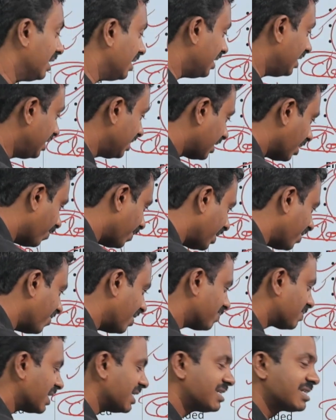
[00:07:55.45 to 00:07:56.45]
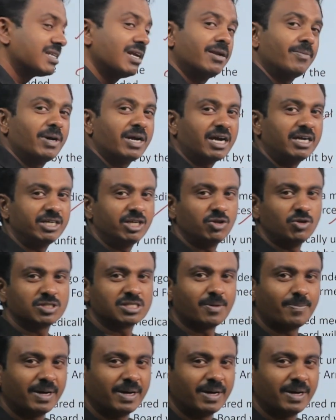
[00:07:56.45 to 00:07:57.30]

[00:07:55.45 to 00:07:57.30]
இந்த வெப்சைட்ஸில் நம்ம கண்டினியூஸாக